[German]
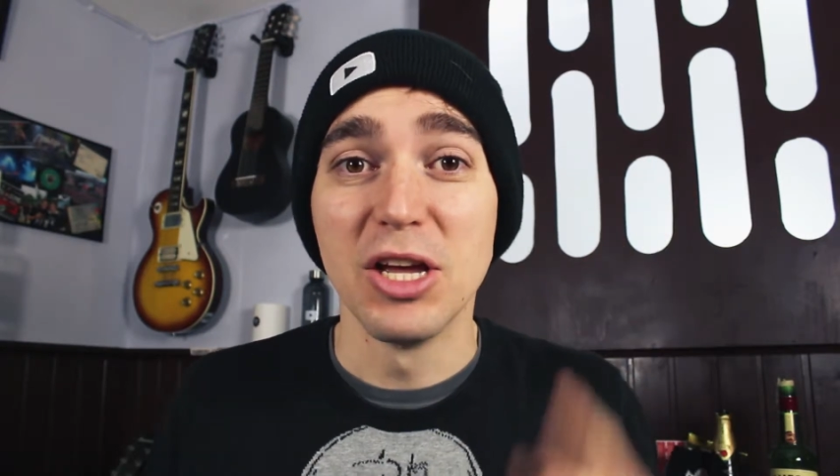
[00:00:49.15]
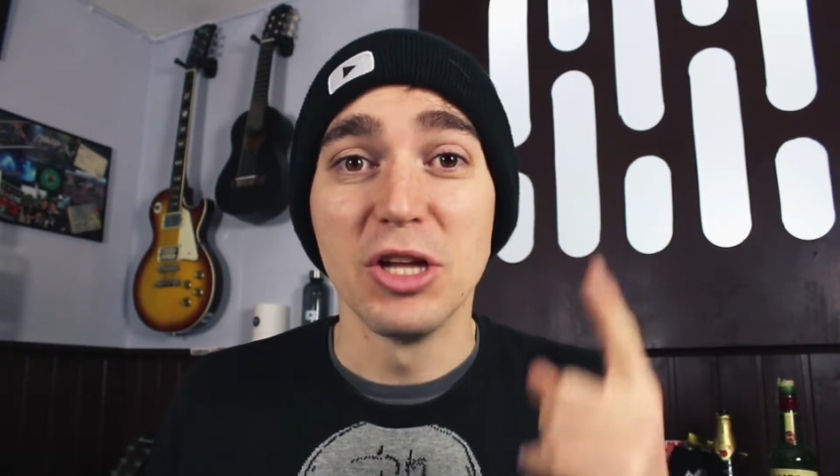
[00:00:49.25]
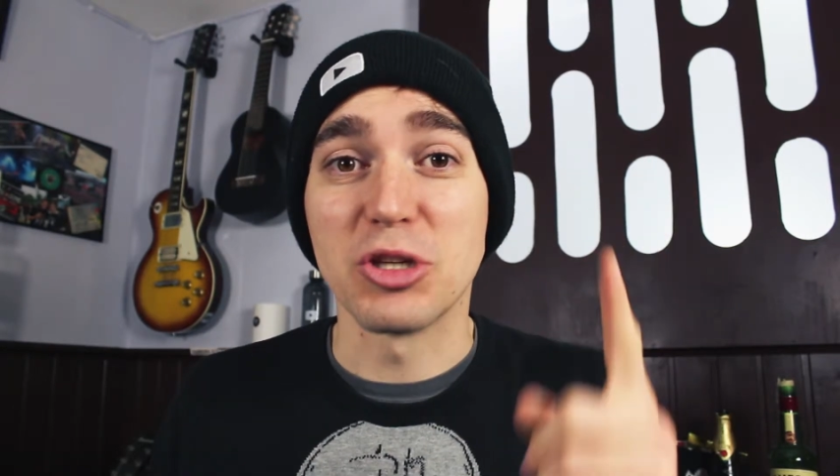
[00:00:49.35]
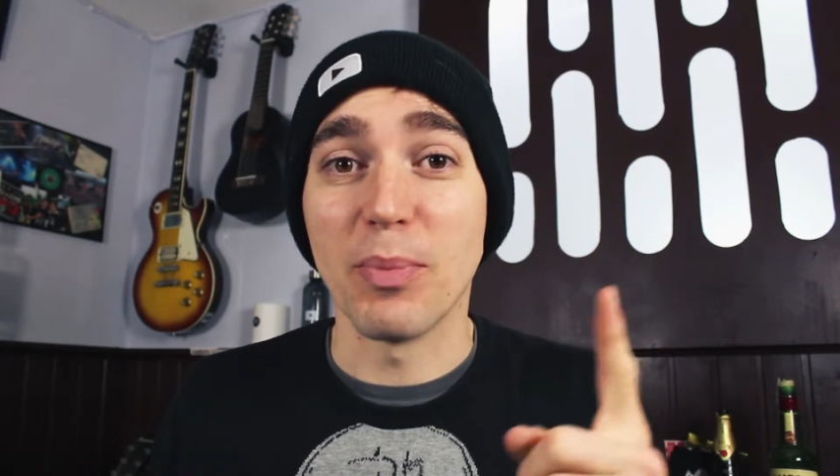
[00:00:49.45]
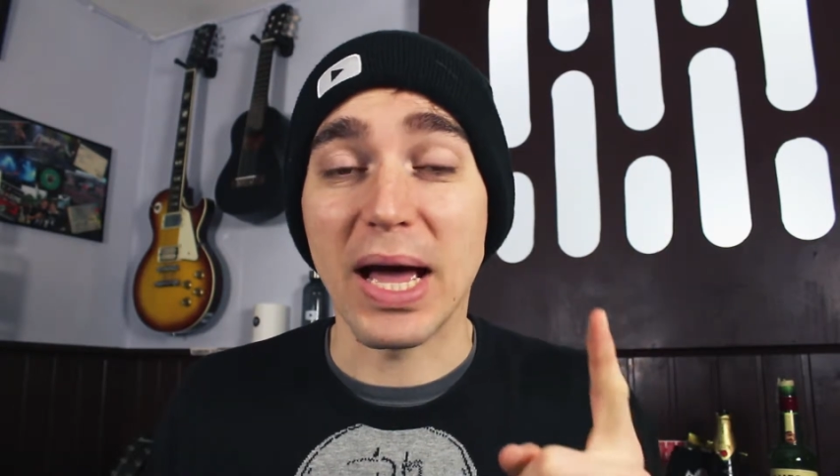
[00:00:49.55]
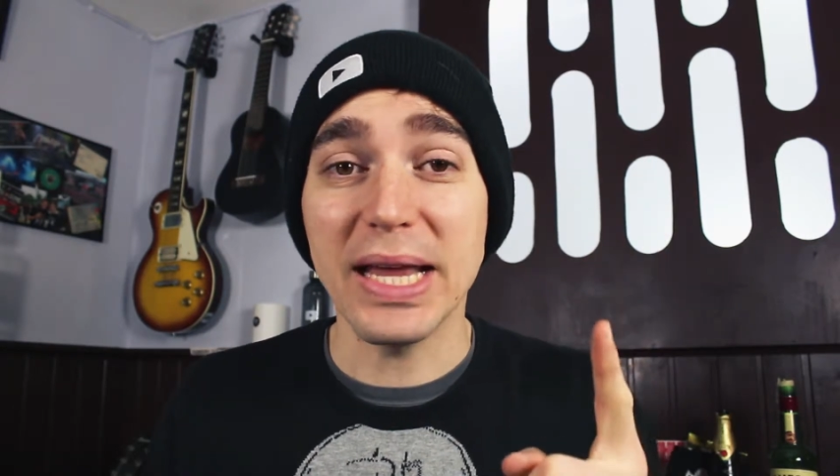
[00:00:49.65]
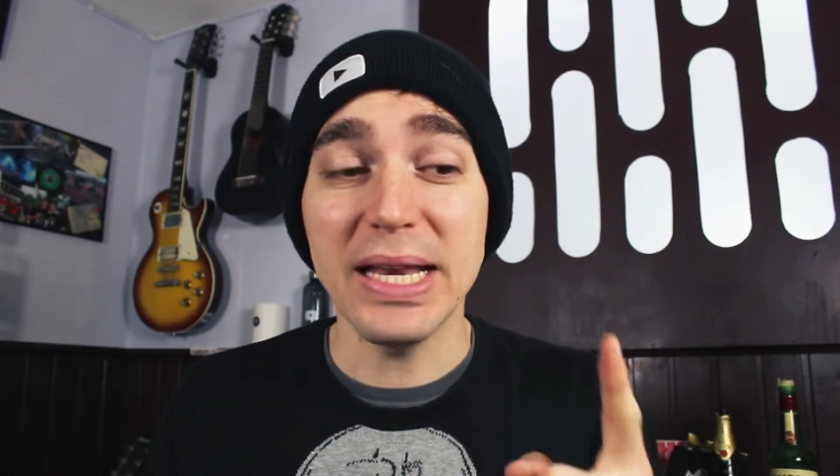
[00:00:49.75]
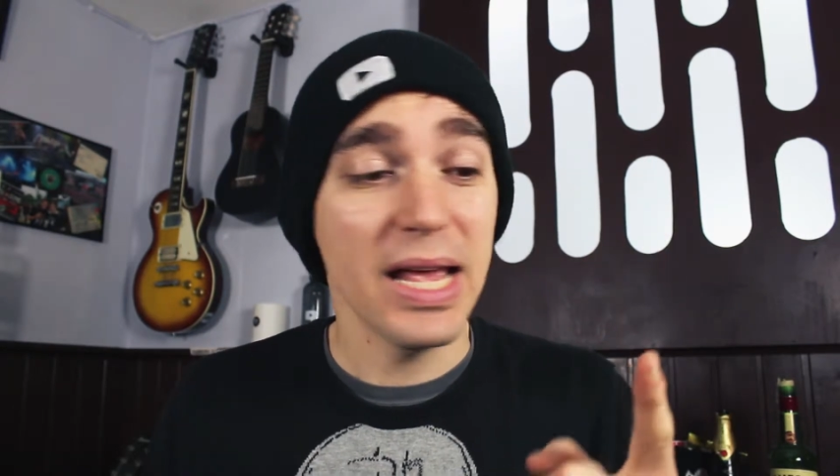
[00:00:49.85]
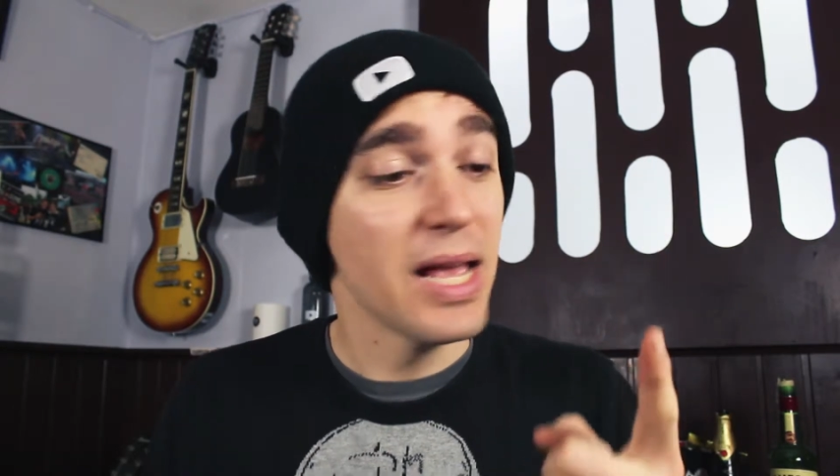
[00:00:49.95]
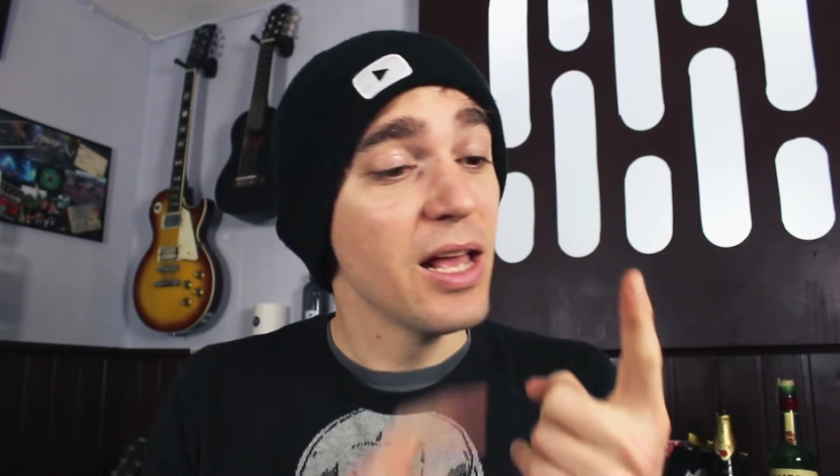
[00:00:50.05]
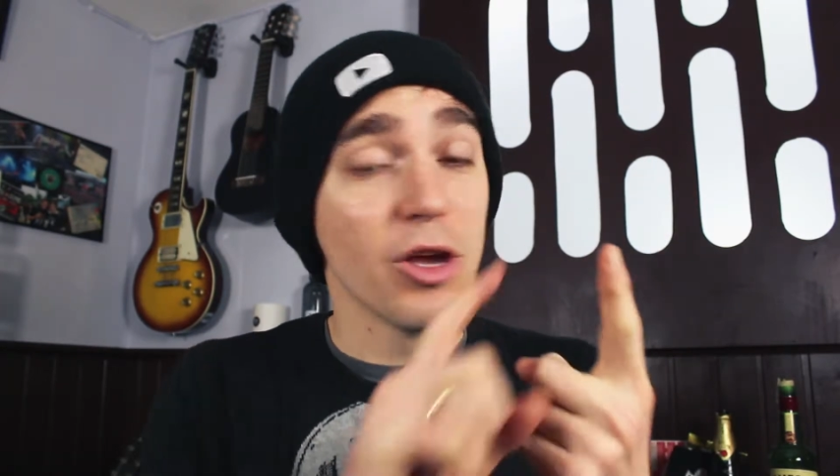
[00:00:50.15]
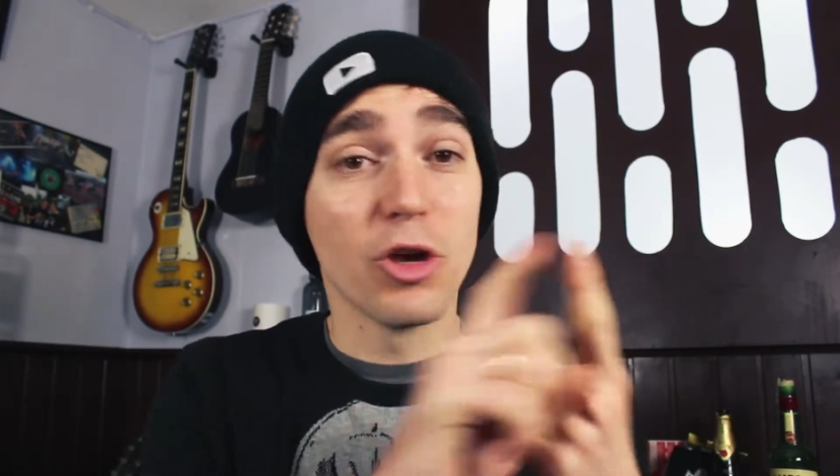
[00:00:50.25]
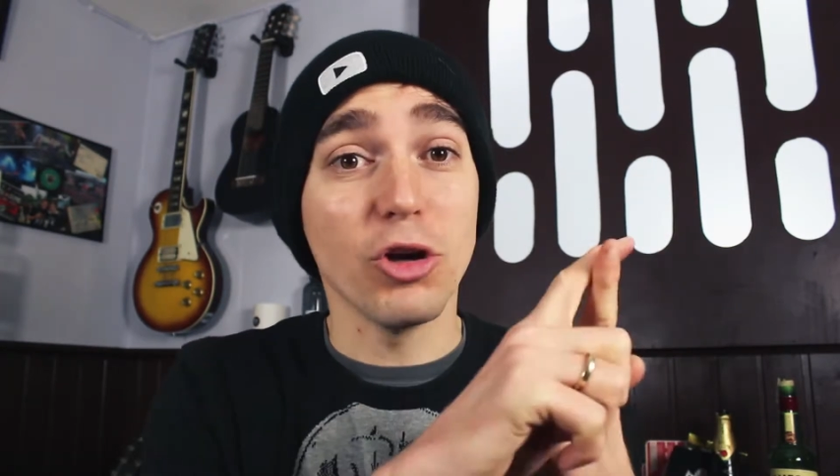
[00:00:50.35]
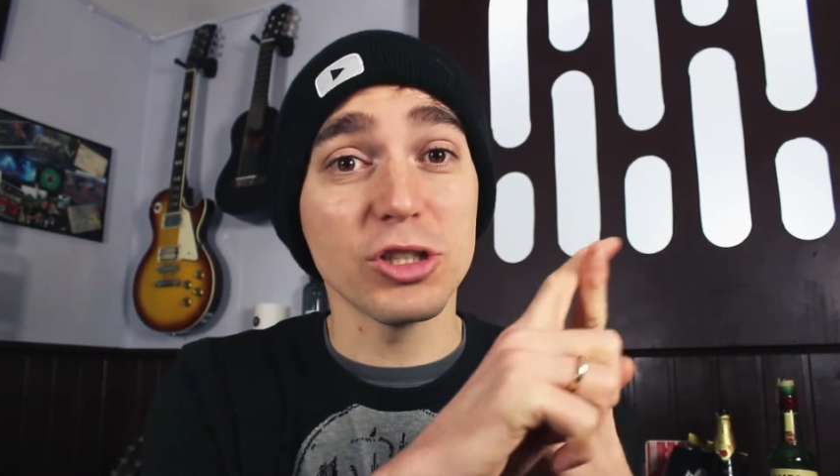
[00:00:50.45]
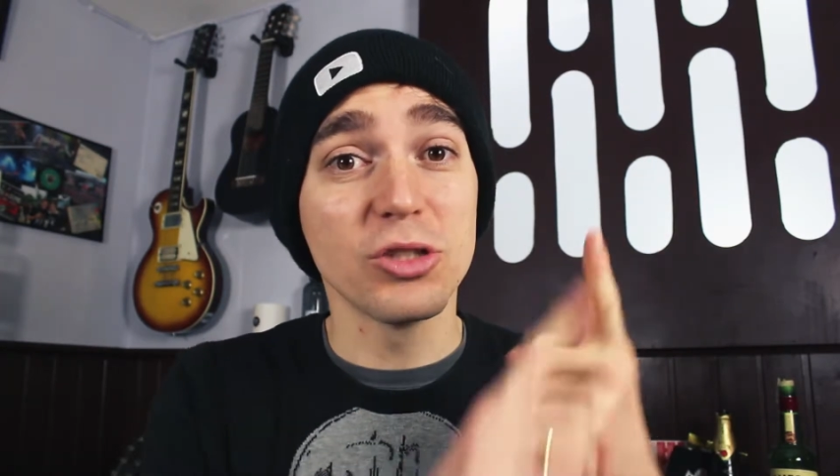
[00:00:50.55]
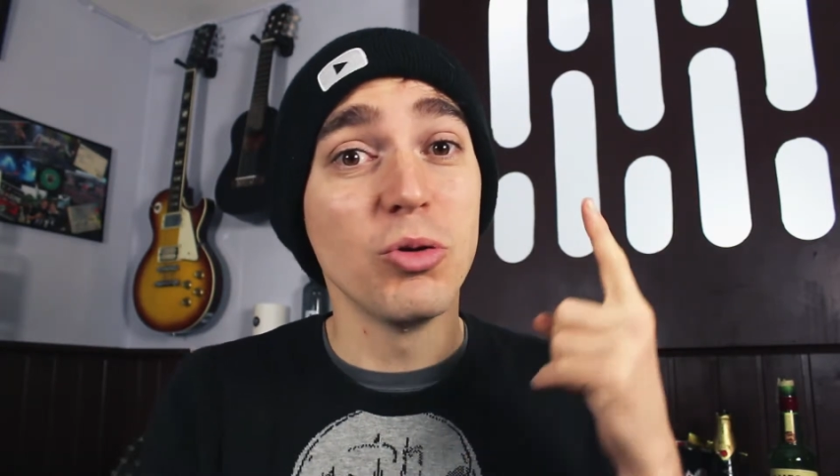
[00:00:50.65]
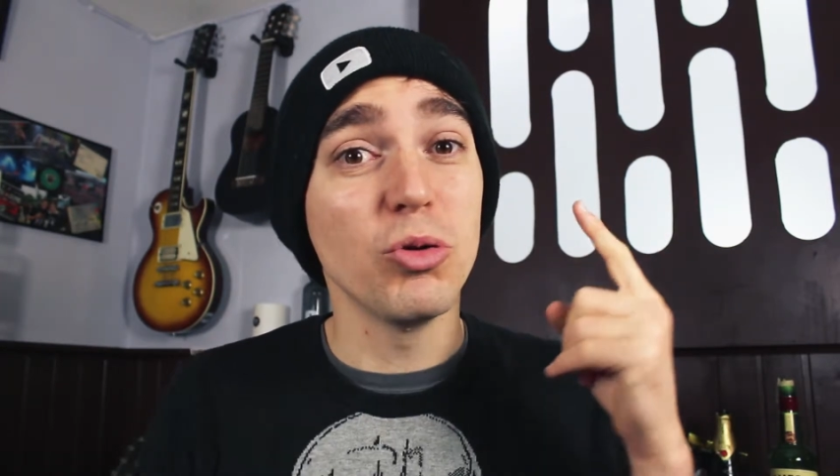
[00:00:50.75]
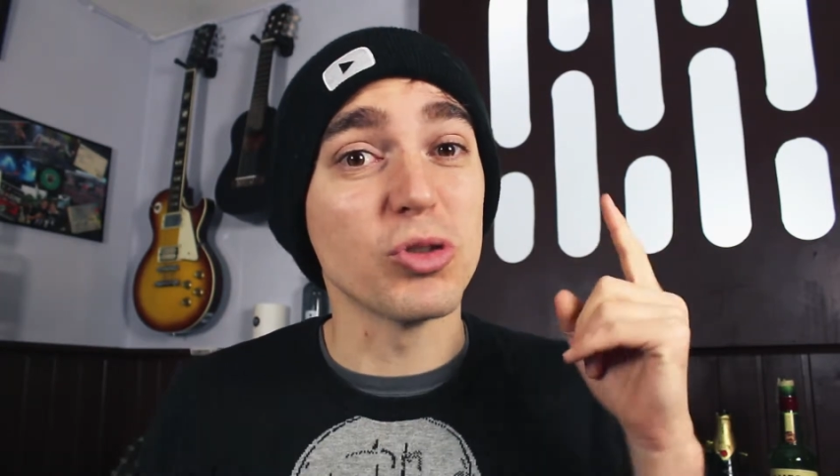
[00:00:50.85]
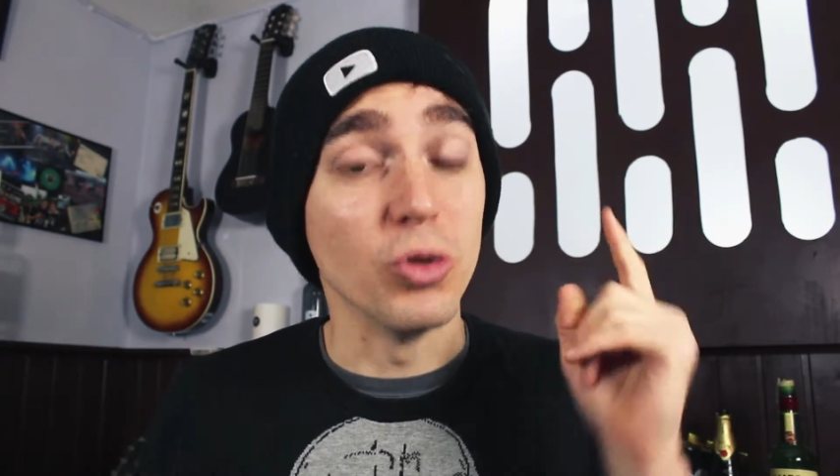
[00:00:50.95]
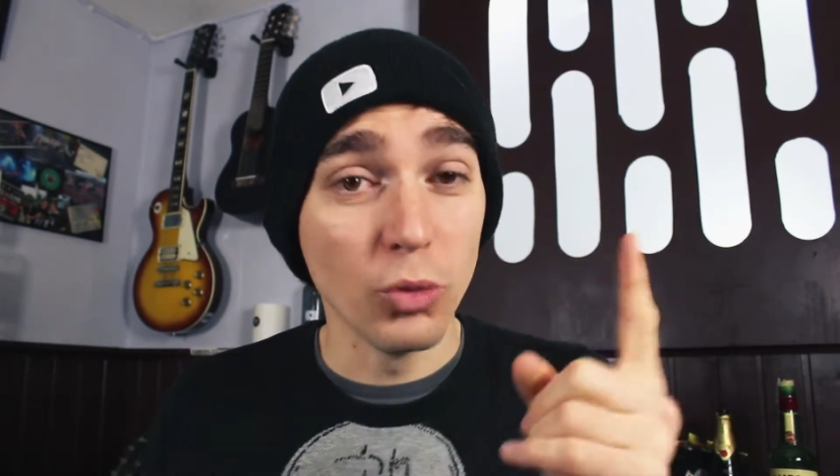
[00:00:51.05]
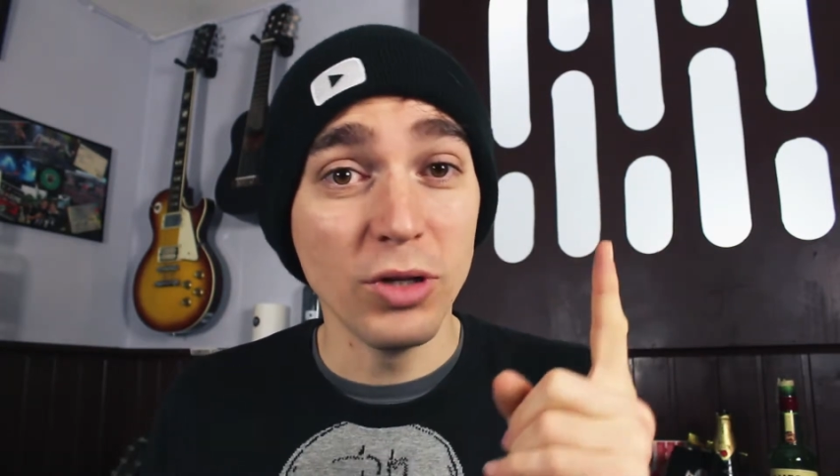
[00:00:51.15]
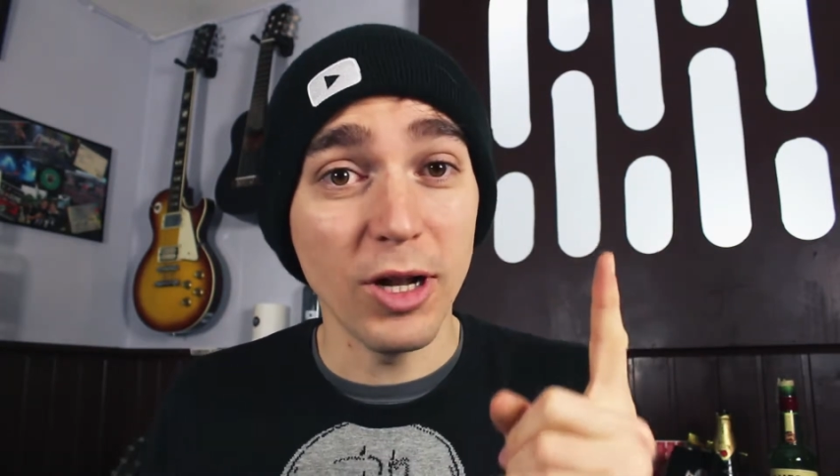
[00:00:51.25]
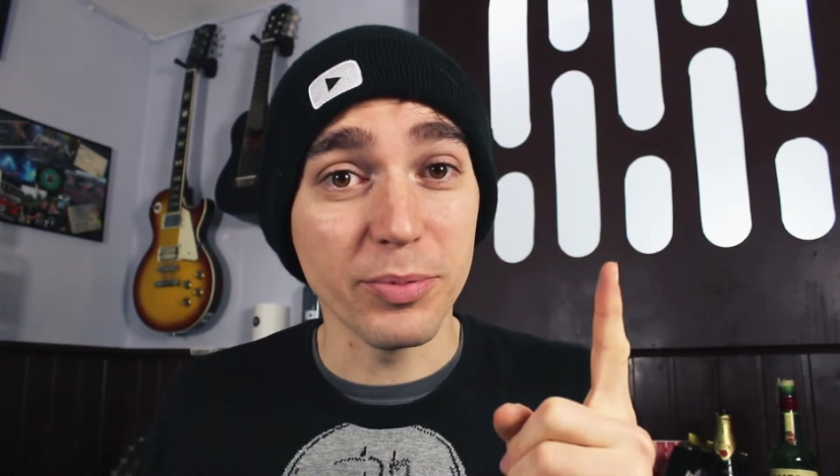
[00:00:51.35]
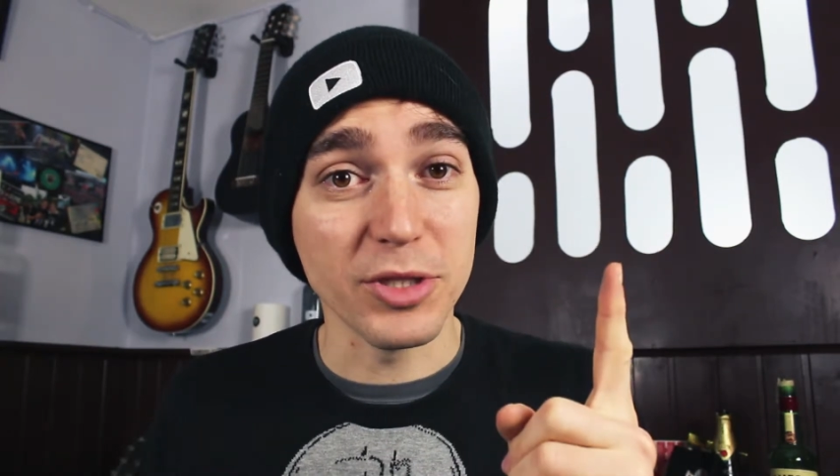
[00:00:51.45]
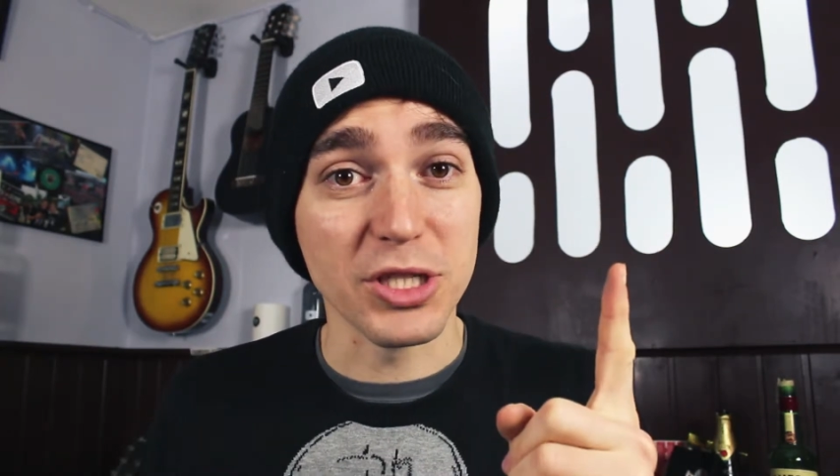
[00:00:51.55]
Zum einen kostenlos und unglaublich